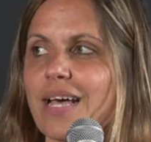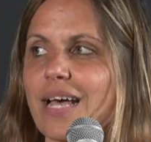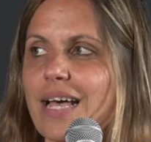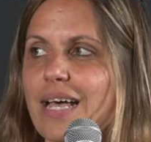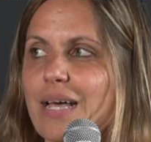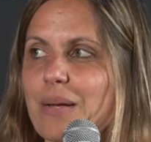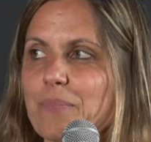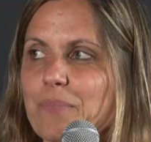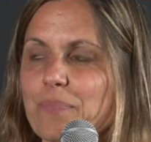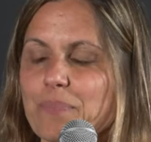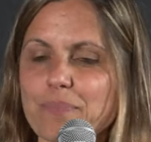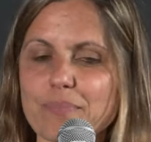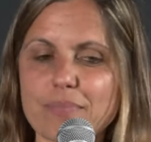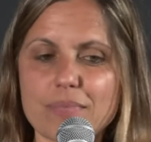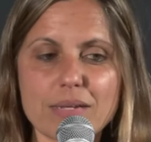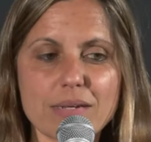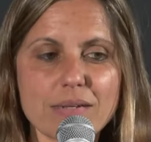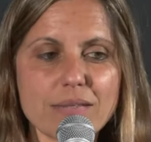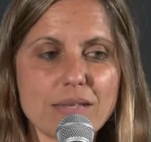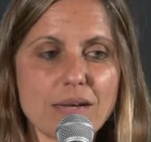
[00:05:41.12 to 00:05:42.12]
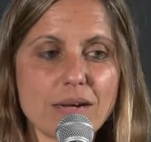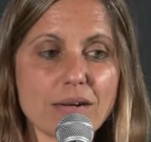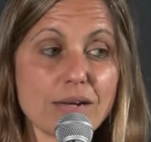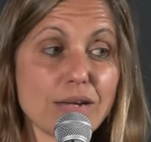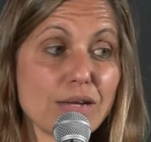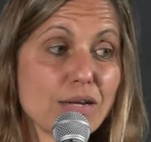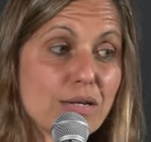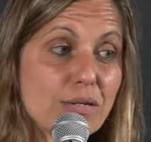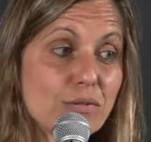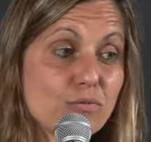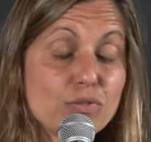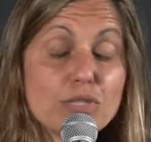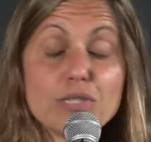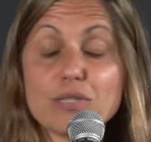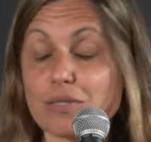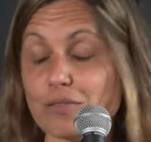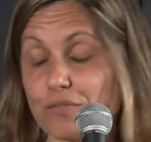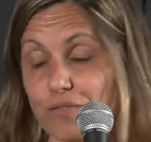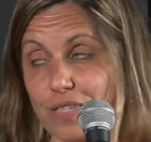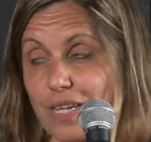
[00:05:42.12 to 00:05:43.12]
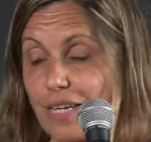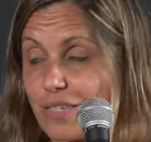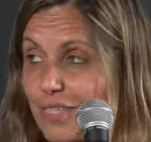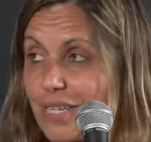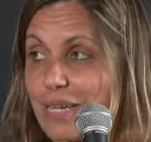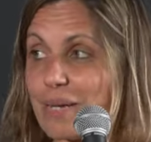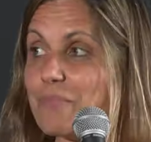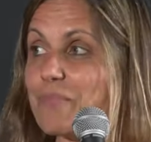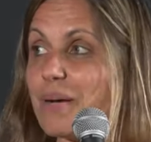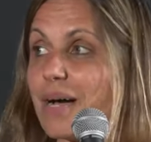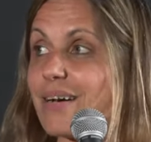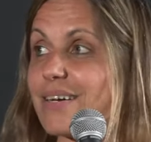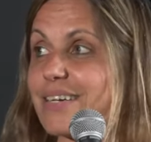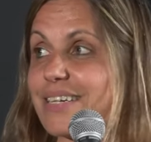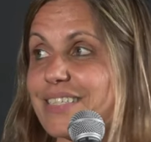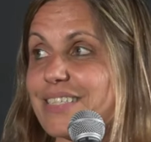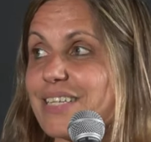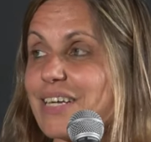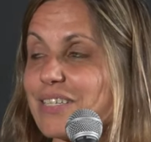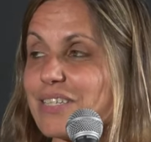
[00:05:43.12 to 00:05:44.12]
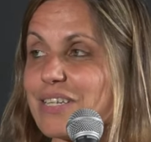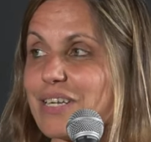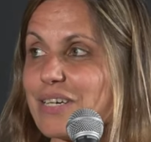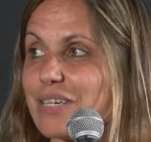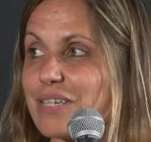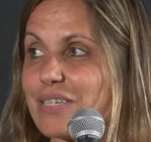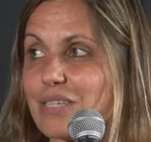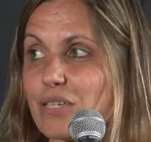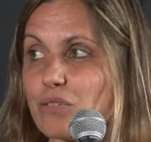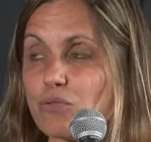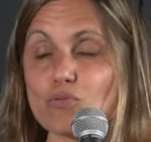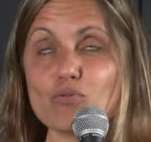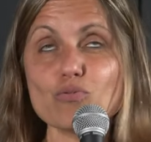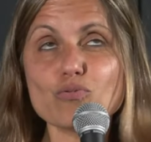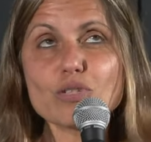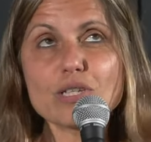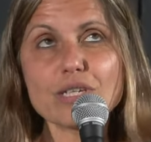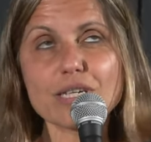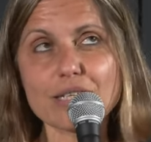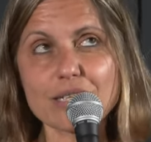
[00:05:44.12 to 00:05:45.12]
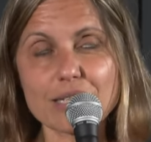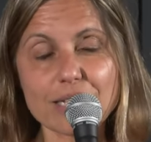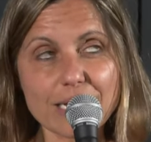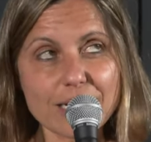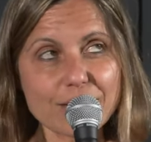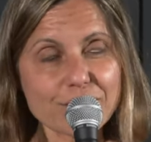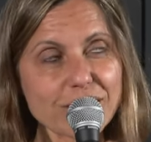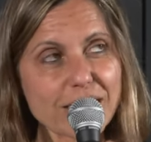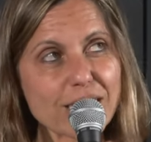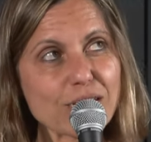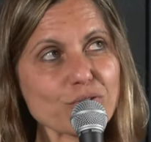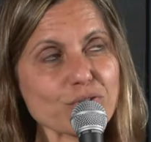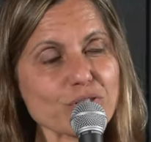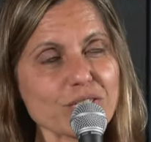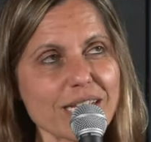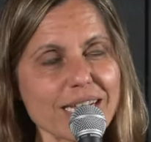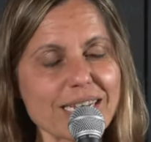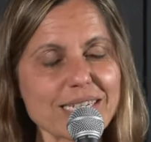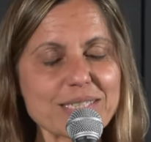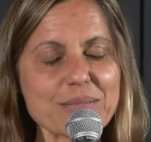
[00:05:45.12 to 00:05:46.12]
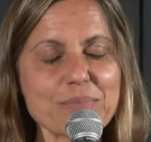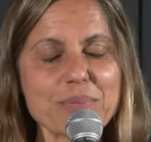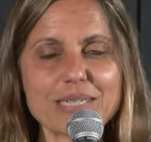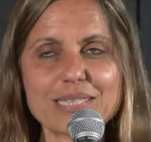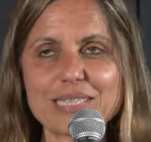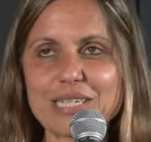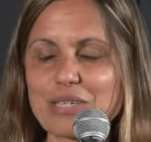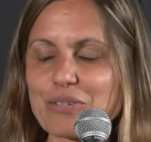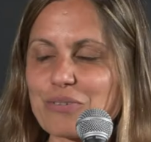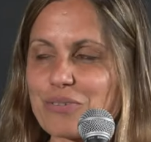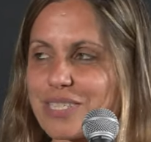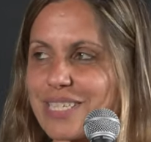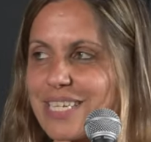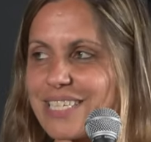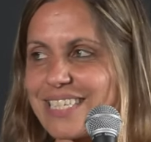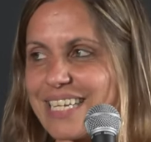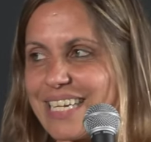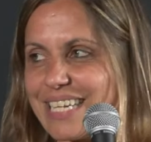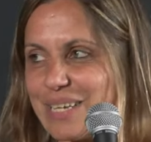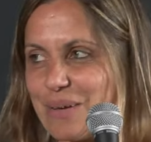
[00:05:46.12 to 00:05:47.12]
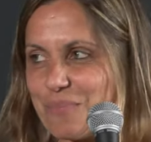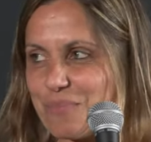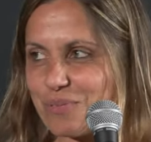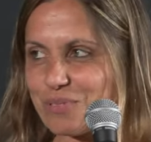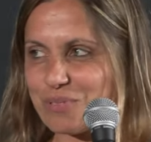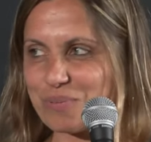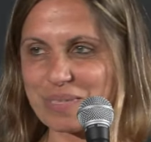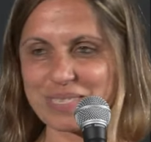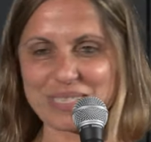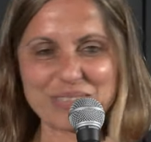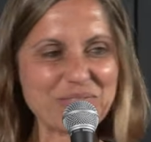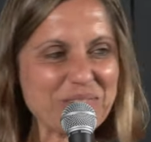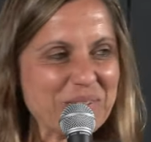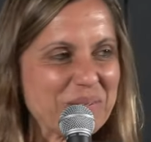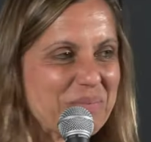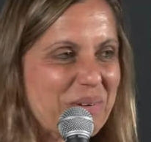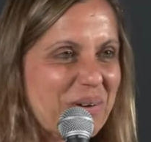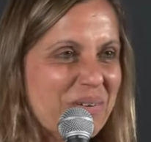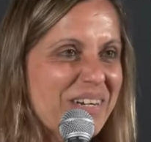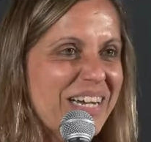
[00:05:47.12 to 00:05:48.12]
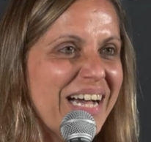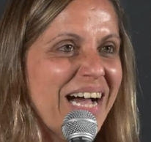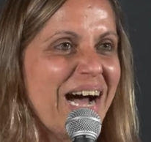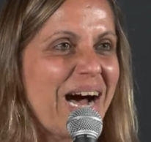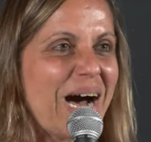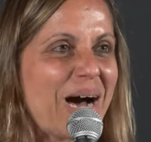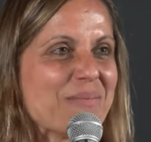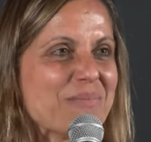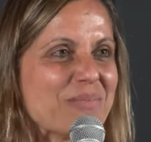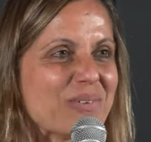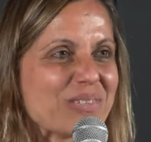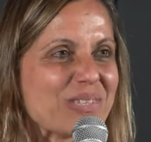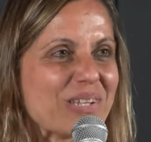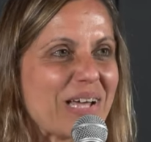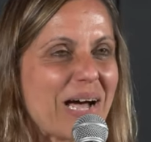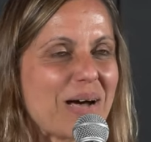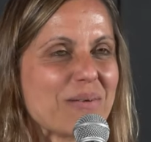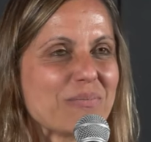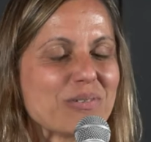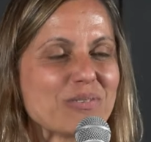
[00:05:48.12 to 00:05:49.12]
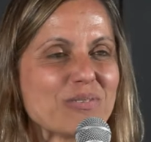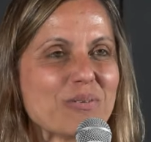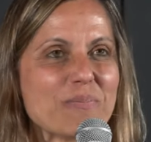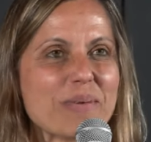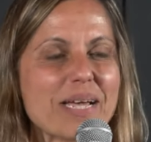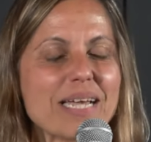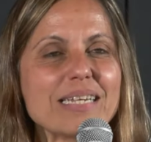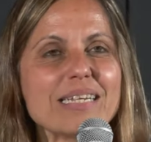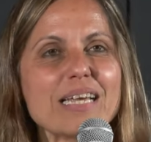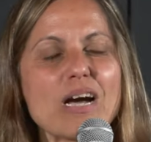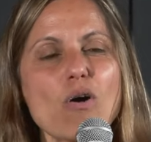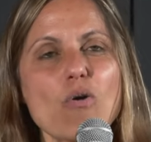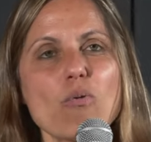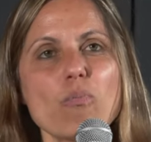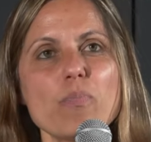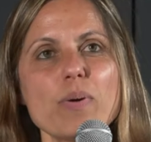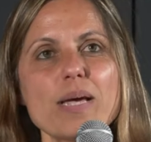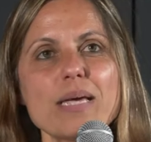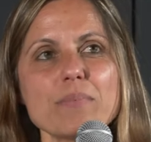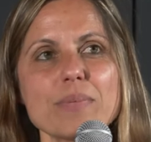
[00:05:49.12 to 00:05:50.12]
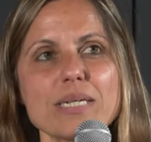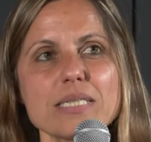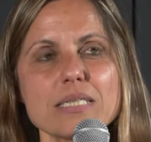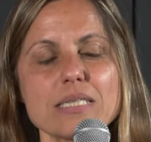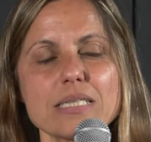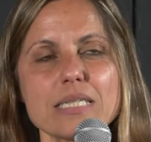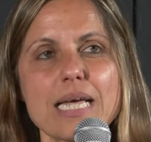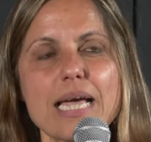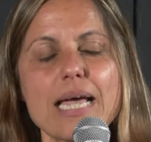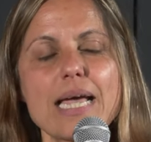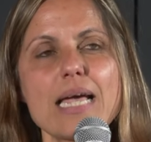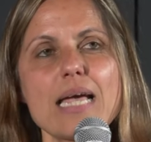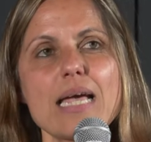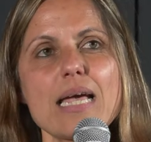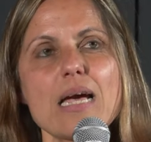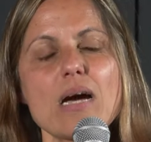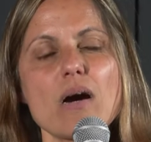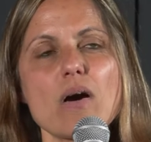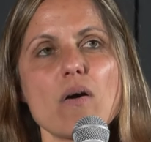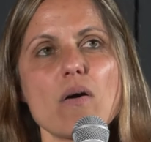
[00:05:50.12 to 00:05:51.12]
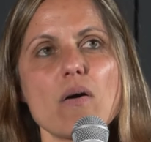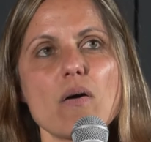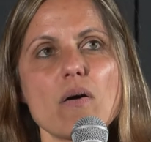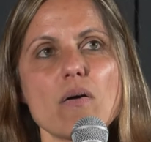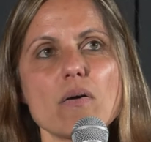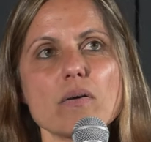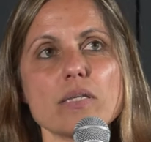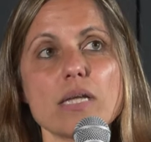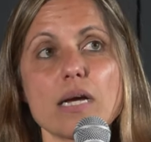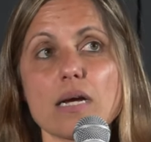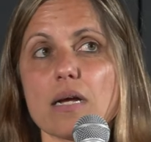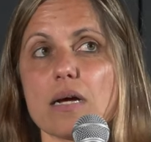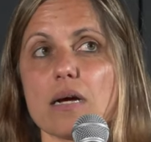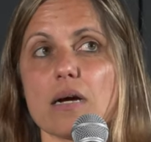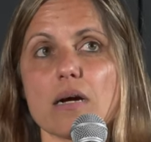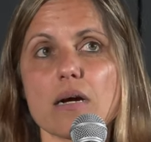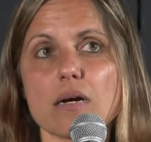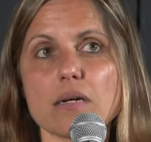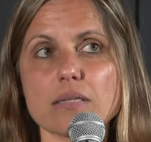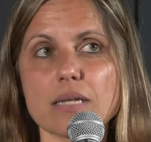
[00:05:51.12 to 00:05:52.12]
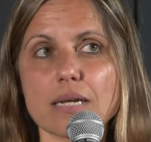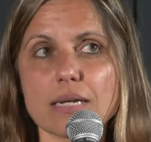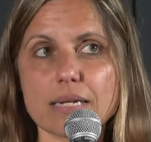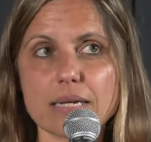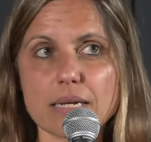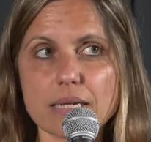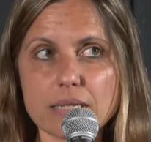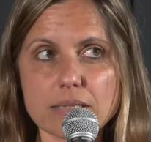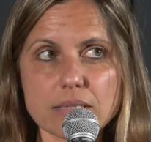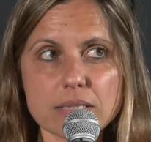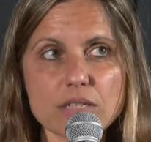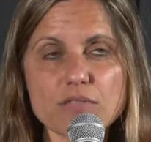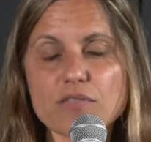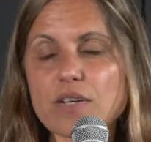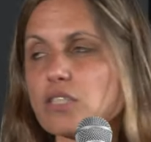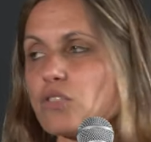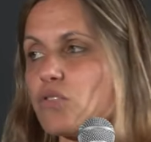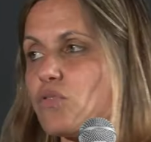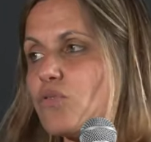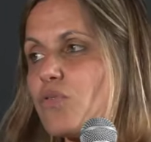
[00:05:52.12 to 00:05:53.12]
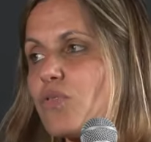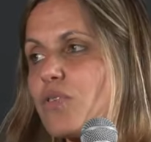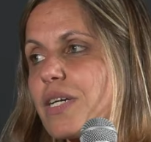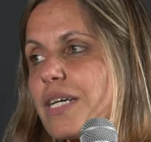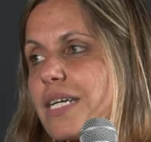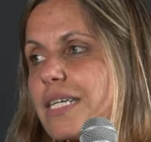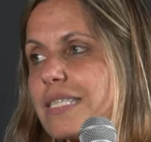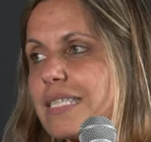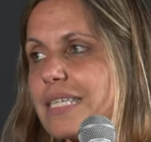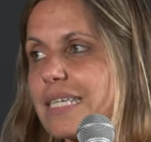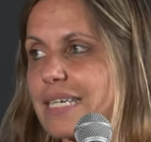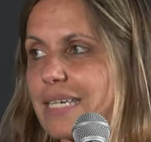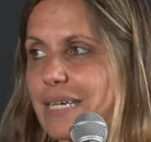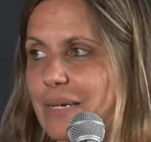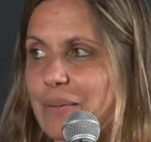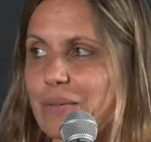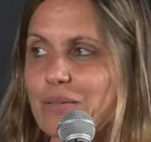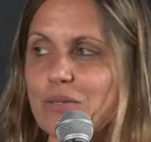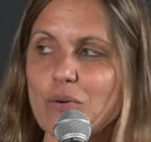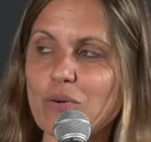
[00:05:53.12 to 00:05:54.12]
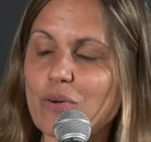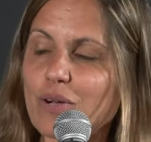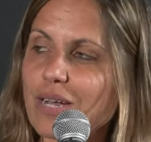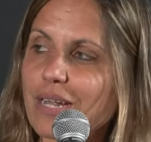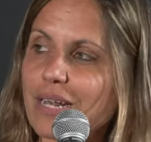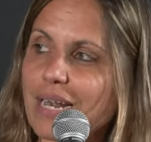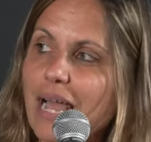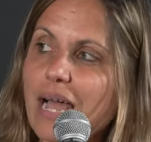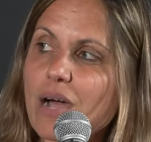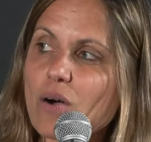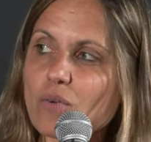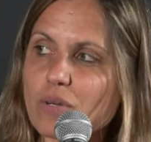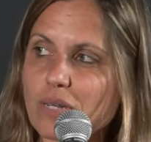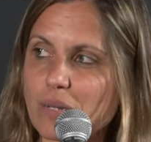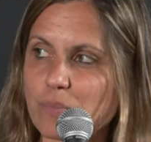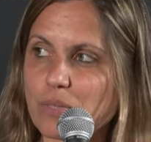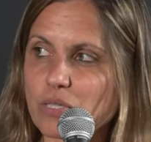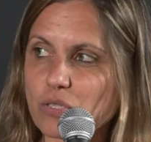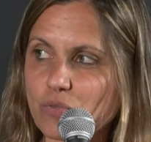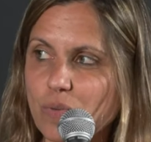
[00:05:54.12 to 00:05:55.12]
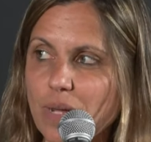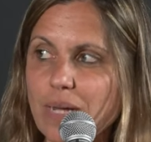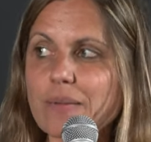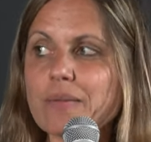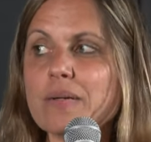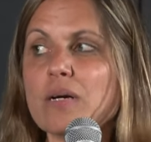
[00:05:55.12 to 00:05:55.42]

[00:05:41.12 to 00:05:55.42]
dans les, oui, finances de la banque, dans tout ce qui revient aussi à la cybersécurité, c'est lié plus spécifiquement à mon, domaine, on peut imaginer euh, dans, les infrastructures critiques. Donc euh, là, on a besoin